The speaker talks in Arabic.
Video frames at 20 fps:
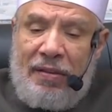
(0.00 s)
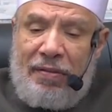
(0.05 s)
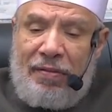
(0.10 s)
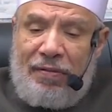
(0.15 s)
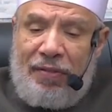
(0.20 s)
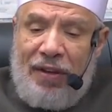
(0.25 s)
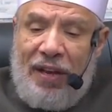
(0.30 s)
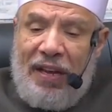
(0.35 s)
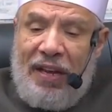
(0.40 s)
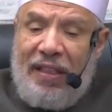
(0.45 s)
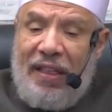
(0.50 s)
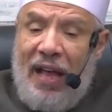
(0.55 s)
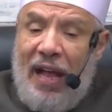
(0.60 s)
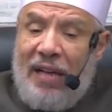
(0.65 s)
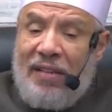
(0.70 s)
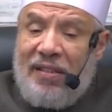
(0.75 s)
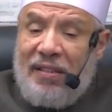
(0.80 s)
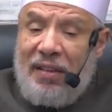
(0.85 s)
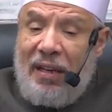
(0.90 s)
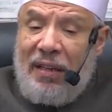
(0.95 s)

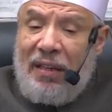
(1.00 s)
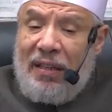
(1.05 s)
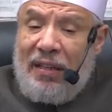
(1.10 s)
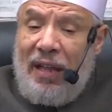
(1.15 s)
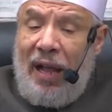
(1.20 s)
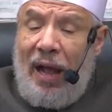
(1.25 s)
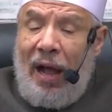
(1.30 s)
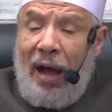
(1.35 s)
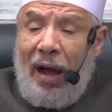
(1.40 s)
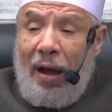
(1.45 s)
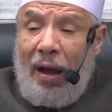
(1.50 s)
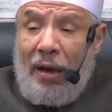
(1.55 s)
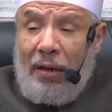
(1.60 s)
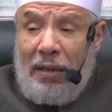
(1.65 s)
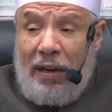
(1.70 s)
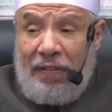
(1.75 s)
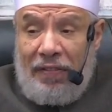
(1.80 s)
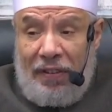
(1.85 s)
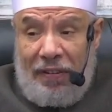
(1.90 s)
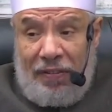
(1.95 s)
فاذا اسقطت
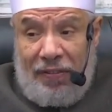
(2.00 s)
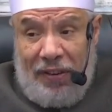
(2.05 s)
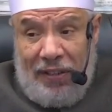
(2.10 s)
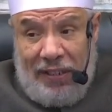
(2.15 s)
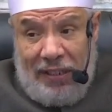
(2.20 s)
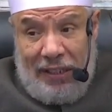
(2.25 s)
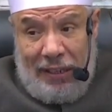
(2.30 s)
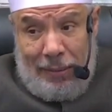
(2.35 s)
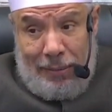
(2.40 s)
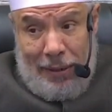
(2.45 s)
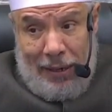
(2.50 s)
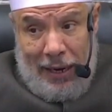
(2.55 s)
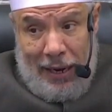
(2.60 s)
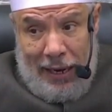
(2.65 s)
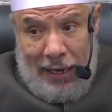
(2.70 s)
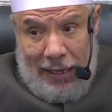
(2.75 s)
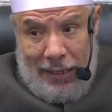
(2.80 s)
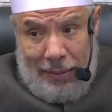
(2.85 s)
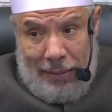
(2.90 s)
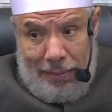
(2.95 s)
حقك في الفسخ
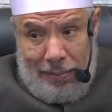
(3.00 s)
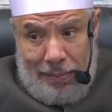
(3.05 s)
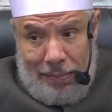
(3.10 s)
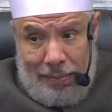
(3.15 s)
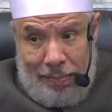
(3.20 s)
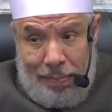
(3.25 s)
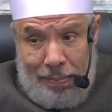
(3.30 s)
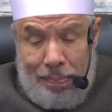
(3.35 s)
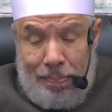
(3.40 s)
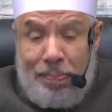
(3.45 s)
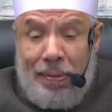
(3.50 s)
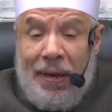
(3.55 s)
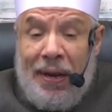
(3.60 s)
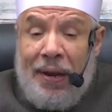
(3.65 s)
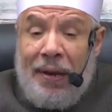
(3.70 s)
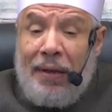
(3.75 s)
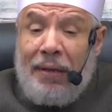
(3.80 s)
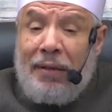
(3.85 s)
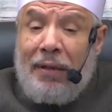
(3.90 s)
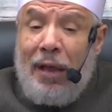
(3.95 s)
بالعيب
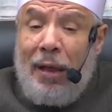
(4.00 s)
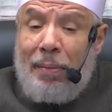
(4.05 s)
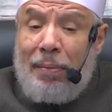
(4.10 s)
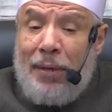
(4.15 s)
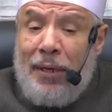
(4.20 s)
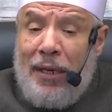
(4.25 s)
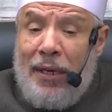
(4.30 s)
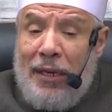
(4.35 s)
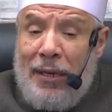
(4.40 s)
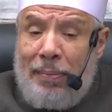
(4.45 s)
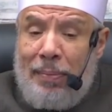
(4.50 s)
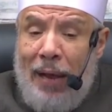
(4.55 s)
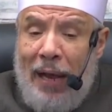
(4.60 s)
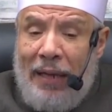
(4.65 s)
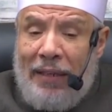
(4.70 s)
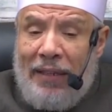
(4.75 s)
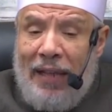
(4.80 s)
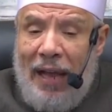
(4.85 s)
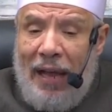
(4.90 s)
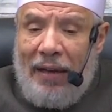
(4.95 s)
بالرضا به
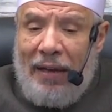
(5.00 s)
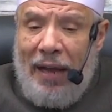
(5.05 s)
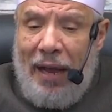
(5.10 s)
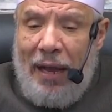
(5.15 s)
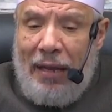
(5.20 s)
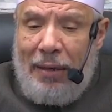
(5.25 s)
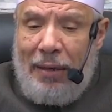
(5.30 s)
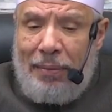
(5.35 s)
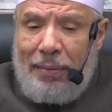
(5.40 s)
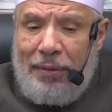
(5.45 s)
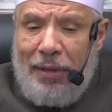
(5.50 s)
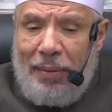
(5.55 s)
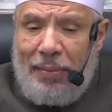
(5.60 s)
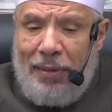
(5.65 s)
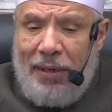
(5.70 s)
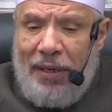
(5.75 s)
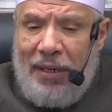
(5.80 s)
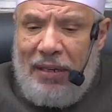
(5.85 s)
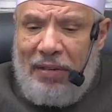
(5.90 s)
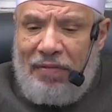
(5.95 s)
بعد ان علمت
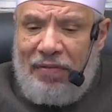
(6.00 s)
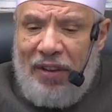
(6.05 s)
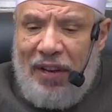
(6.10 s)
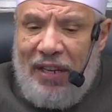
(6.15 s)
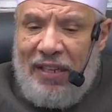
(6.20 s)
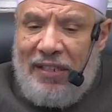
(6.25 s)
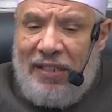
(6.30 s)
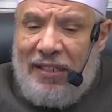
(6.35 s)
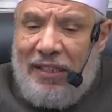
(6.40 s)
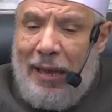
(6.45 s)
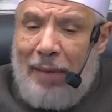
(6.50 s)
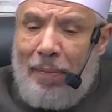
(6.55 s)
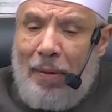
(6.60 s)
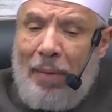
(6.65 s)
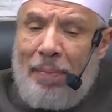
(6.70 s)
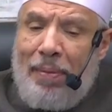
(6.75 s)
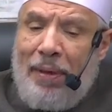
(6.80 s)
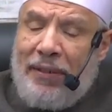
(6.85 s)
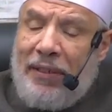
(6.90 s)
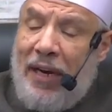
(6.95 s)
به فليس
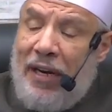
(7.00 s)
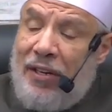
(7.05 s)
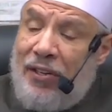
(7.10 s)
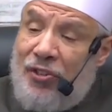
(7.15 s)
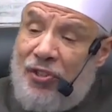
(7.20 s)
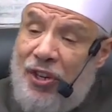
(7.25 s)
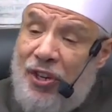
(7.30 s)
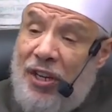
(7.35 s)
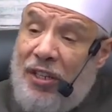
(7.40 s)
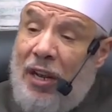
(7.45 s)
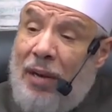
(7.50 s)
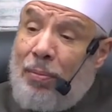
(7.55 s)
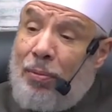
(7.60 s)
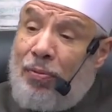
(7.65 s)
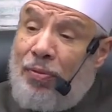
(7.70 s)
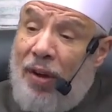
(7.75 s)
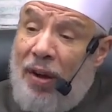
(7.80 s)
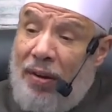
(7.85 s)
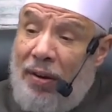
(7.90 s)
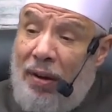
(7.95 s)
امامك ان شئت
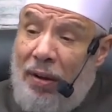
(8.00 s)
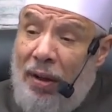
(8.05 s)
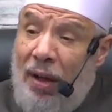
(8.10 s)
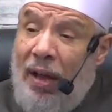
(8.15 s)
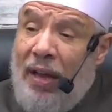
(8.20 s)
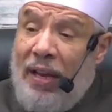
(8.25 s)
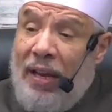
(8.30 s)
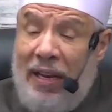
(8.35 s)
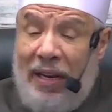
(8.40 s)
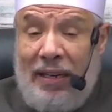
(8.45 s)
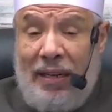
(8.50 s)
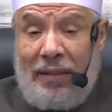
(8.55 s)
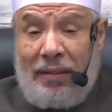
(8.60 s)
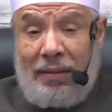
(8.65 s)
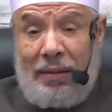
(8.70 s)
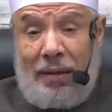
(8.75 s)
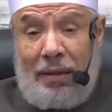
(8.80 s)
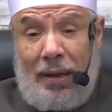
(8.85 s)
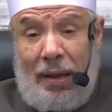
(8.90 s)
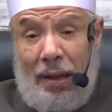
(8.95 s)
المفارقه الا
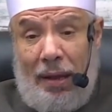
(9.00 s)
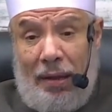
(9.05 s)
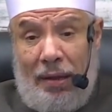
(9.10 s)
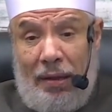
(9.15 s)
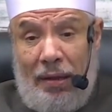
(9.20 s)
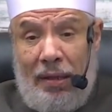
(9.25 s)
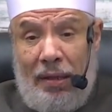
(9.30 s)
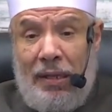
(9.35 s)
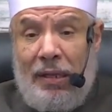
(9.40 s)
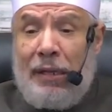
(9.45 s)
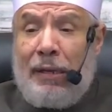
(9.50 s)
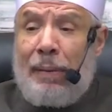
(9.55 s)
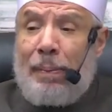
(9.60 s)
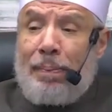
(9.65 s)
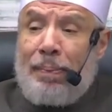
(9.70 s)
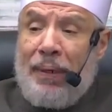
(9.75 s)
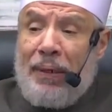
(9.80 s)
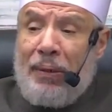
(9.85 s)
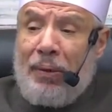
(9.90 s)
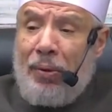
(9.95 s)
الطلاق
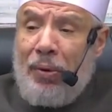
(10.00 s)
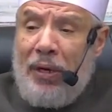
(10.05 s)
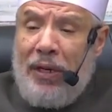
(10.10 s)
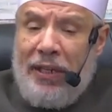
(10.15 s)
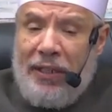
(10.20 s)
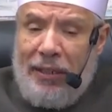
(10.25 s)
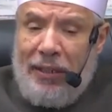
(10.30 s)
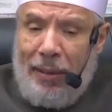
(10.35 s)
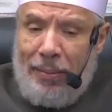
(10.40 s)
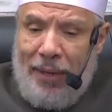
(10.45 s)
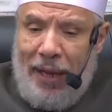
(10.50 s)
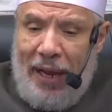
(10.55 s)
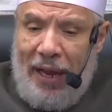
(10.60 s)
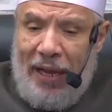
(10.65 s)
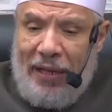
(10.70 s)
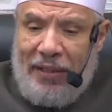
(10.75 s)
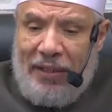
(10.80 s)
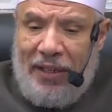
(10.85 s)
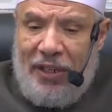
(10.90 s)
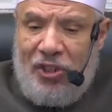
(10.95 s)
بكل
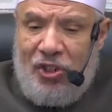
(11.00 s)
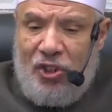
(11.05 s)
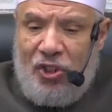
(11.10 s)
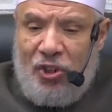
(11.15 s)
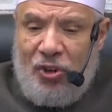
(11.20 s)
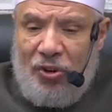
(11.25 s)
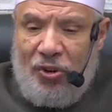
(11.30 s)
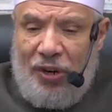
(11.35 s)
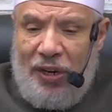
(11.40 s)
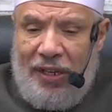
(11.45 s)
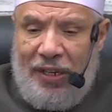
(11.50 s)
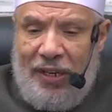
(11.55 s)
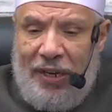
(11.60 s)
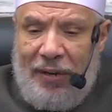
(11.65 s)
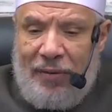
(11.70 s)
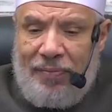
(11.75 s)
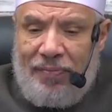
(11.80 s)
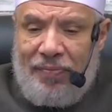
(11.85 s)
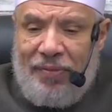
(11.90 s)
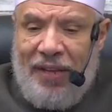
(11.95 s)
تبعاته
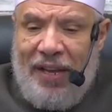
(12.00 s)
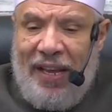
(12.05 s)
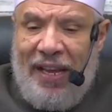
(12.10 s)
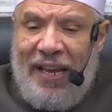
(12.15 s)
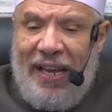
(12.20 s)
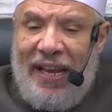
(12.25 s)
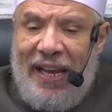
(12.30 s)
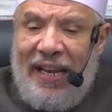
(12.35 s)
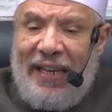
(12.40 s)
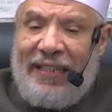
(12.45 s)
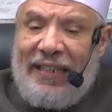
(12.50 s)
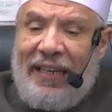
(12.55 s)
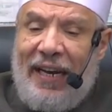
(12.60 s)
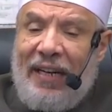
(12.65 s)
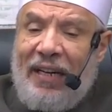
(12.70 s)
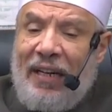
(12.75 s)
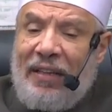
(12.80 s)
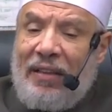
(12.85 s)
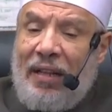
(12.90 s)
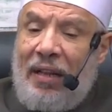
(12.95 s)
الشرعيه ان
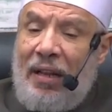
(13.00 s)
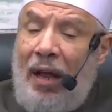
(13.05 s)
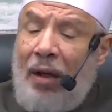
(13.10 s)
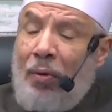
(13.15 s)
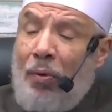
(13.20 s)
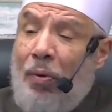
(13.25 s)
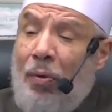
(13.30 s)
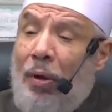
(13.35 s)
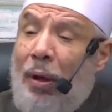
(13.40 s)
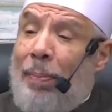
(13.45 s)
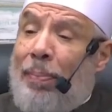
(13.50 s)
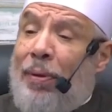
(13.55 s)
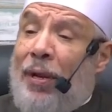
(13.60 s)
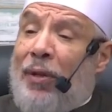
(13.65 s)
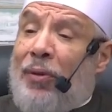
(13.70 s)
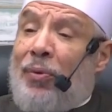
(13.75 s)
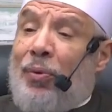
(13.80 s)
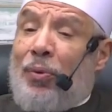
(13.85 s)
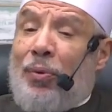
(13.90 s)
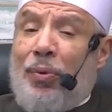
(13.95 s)
كان الطلاق قبل
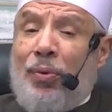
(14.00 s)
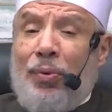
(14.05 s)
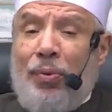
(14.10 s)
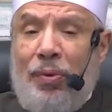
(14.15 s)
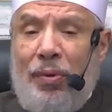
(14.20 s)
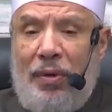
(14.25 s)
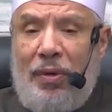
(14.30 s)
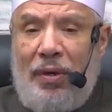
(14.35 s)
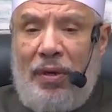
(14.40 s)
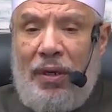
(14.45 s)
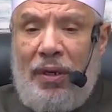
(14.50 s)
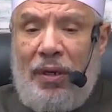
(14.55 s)
الدخول